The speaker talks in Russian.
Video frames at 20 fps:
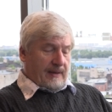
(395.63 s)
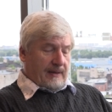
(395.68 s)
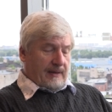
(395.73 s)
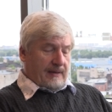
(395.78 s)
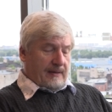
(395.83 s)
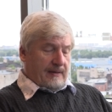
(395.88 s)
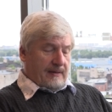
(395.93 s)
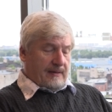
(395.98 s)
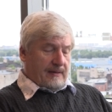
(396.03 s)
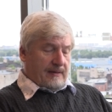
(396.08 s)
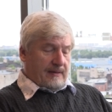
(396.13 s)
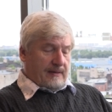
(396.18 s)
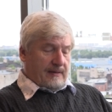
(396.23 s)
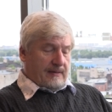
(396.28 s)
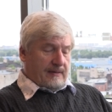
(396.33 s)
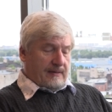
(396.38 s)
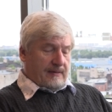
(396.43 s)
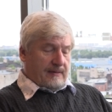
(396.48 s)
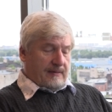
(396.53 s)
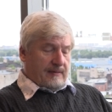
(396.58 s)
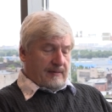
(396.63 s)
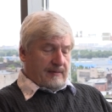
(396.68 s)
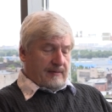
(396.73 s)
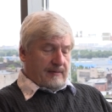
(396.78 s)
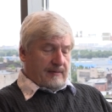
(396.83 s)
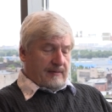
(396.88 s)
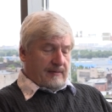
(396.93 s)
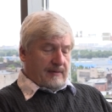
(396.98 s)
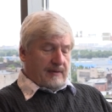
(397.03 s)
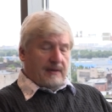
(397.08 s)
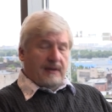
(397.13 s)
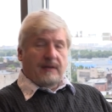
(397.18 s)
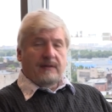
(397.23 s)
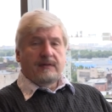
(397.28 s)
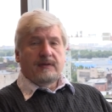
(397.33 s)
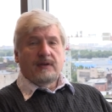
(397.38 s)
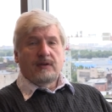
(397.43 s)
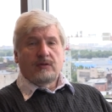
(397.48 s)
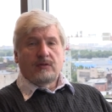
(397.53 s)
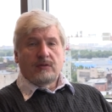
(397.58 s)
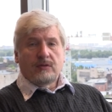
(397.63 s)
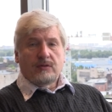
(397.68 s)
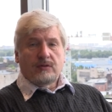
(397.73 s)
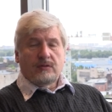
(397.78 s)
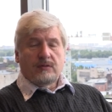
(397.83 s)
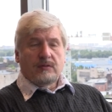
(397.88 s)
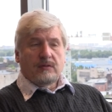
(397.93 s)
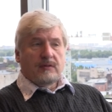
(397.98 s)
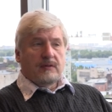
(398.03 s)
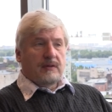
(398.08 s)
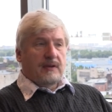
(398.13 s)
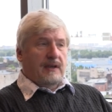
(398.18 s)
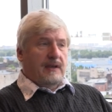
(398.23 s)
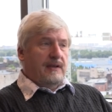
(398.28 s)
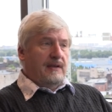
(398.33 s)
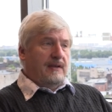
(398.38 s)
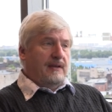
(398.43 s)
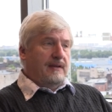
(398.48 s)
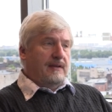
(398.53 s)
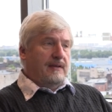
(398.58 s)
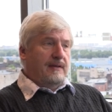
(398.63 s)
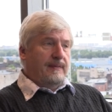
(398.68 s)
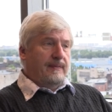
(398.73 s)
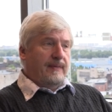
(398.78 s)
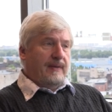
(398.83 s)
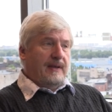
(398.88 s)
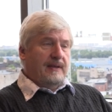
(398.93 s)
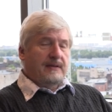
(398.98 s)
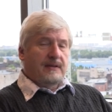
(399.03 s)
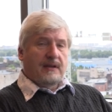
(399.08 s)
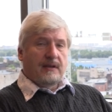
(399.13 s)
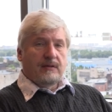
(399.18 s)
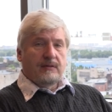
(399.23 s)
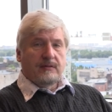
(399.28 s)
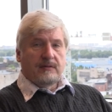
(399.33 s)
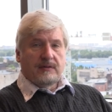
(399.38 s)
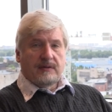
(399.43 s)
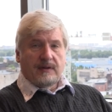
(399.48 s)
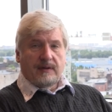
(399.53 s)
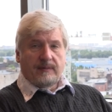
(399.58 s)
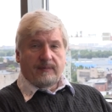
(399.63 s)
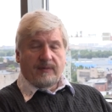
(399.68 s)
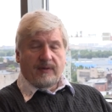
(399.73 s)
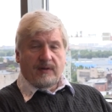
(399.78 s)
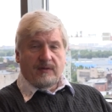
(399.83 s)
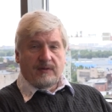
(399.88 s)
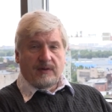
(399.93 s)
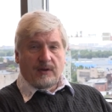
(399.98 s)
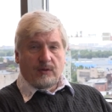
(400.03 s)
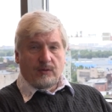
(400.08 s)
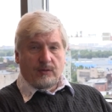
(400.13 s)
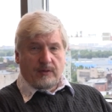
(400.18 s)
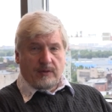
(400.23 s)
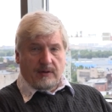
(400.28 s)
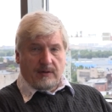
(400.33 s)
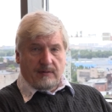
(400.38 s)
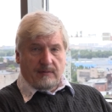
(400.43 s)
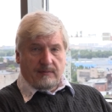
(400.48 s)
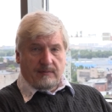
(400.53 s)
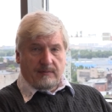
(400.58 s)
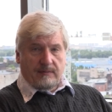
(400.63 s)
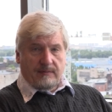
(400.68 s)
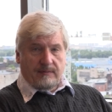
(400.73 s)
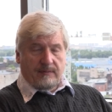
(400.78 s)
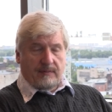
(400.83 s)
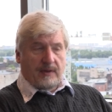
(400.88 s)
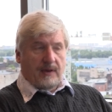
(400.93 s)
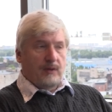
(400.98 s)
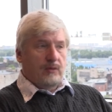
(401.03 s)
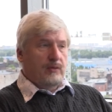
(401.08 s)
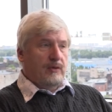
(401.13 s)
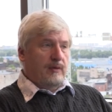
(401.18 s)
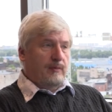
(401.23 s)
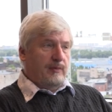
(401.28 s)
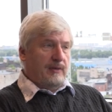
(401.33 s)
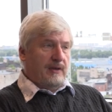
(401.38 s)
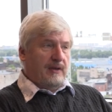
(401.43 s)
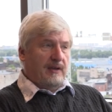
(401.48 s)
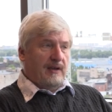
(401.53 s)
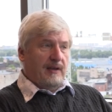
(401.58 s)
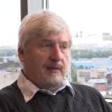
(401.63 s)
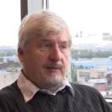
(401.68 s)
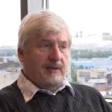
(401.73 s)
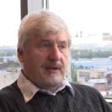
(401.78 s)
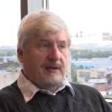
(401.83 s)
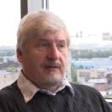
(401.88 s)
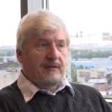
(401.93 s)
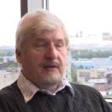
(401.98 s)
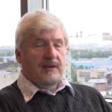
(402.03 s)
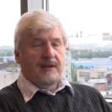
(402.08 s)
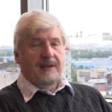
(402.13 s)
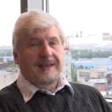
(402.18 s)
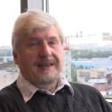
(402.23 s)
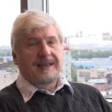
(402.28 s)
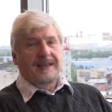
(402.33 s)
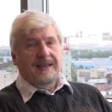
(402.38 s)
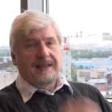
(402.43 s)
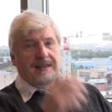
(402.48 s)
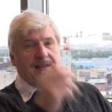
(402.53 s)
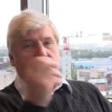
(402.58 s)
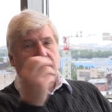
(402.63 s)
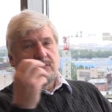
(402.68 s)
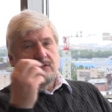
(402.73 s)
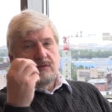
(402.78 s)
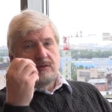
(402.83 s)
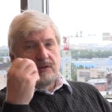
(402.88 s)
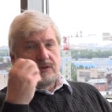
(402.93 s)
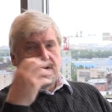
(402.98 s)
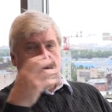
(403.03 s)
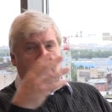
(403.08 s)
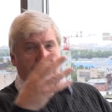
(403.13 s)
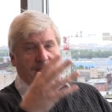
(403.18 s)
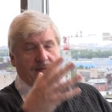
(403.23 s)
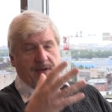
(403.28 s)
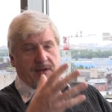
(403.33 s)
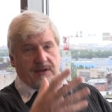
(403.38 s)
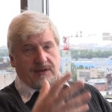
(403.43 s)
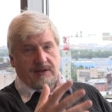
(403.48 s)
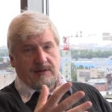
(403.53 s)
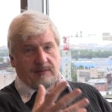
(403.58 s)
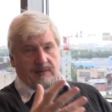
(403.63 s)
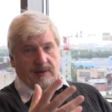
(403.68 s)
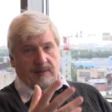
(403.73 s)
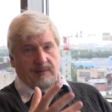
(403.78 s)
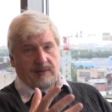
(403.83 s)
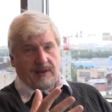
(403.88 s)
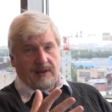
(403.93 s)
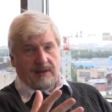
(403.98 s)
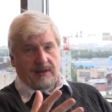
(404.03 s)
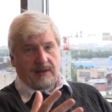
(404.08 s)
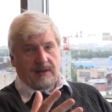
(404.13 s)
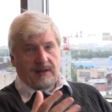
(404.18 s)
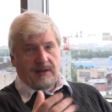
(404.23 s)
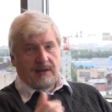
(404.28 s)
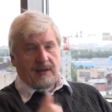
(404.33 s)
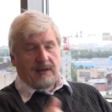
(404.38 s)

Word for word: Э, главное то, что они остаются в науке, науке программирования, и это очень важный момент.